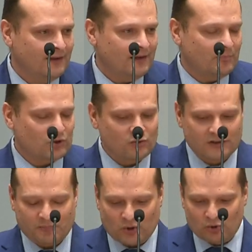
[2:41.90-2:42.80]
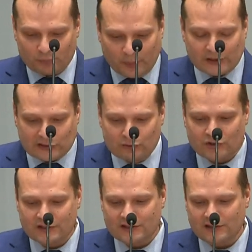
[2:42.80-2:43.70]
Я прошу вас прошу
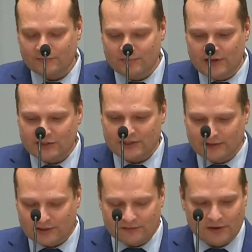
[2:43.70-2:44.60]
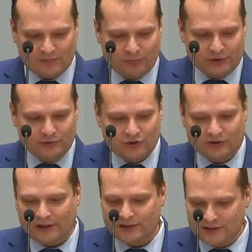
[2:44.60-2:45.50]
прослушать библейский отрывок. Мы будем
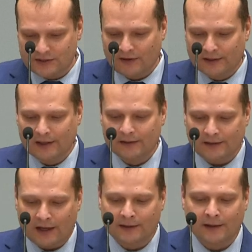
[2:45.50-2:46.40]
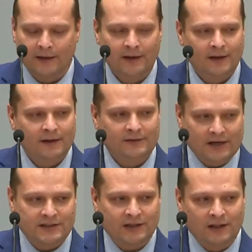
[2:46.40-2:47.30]
читать из Евангелия Иоанна,
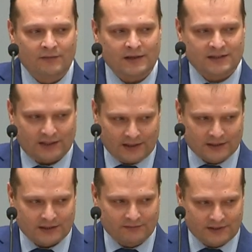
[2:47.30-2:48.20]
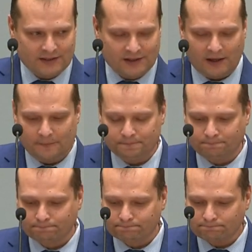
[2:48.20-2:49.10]
3 глава с 13 стиха.
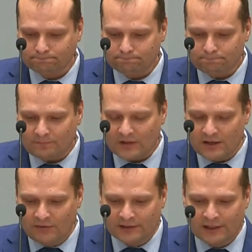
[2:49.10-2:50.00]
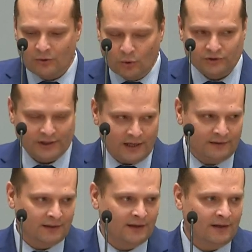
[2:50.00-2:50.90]
Евангелие от
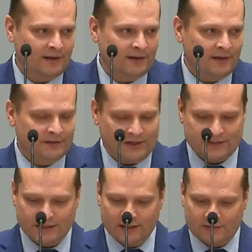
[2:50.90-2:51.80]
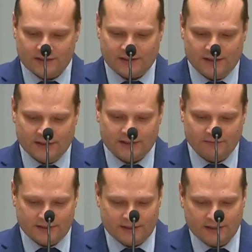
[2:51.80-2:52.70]
Иоанна, 3 глава с
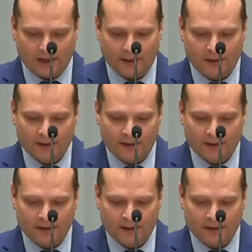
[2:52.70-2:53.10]
13 стиха.